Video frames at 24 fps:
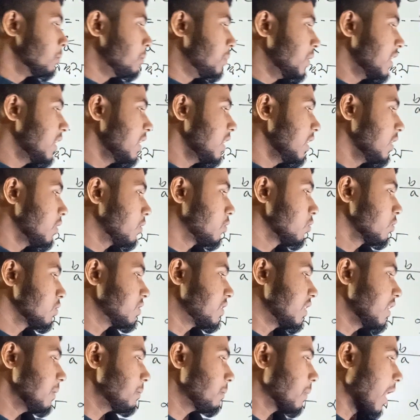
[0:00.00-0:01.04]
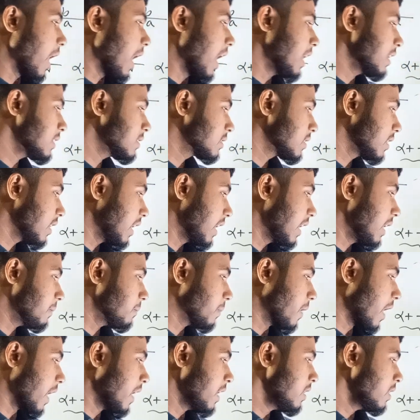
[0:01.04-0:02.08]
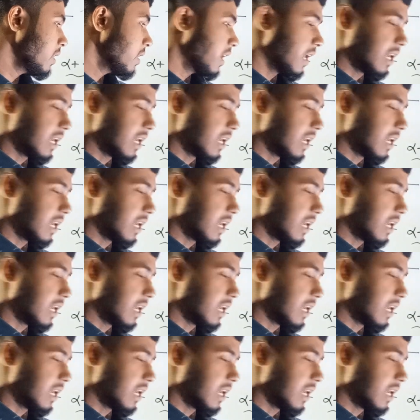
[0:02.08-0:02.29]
বি ইন্টু সি প্লাস এ বাই